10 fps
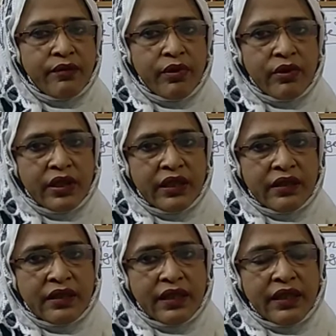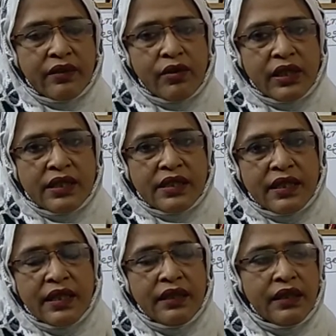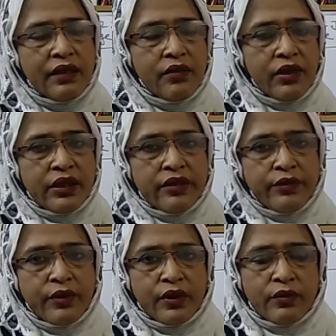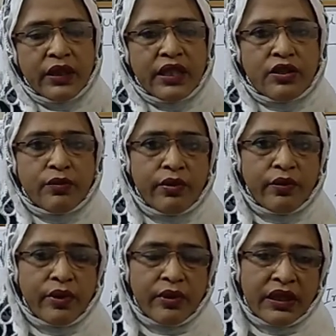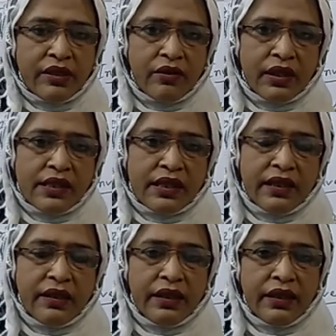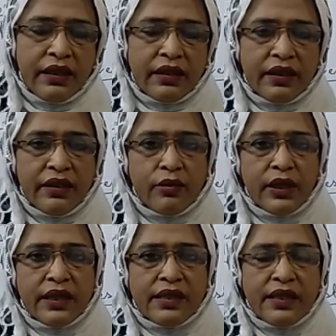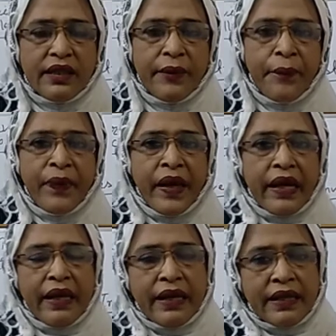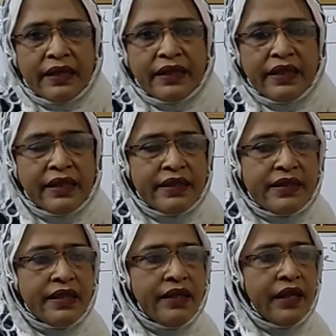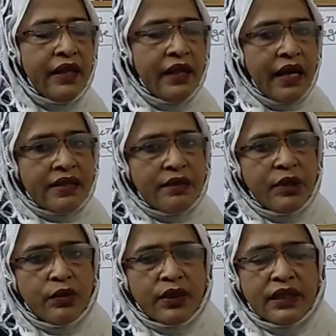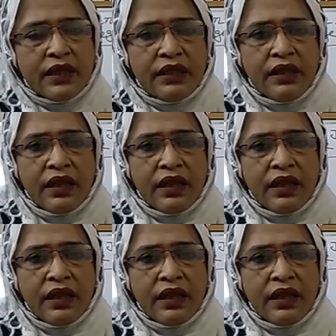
ইনফ্লোর ক্ষেত্রে করা যায় আর নট ইউনিফর্ম ক্যাশ ইনফ্লোর ক্ষেত্রে করা যায় ইত্যাদি করিয়েছি এআরআর দেখিয়েছি আজ আমি তোমাদের